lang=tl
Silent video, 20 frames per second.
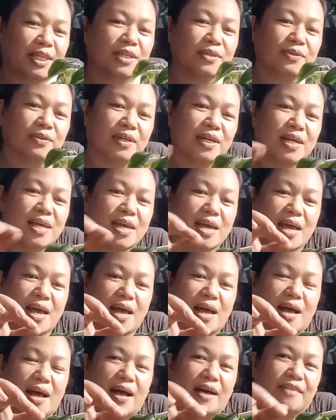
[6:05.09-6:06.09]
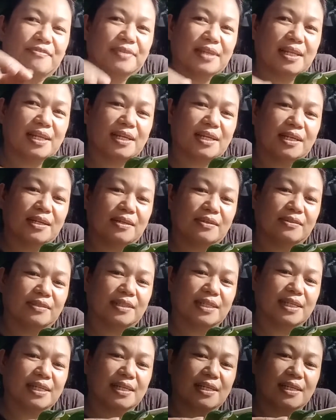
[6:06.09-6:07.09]
Yung half talaga yung
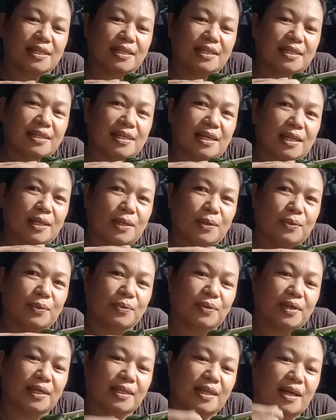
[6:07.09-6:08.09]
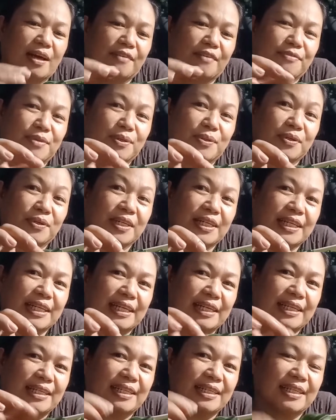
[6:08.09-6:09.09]
yellow at half yung
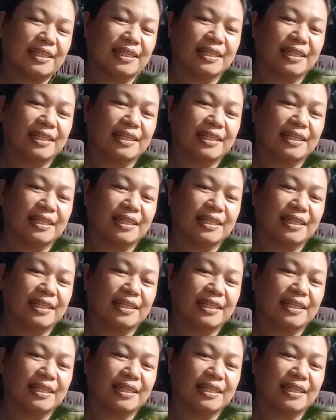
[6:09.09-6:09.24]
green.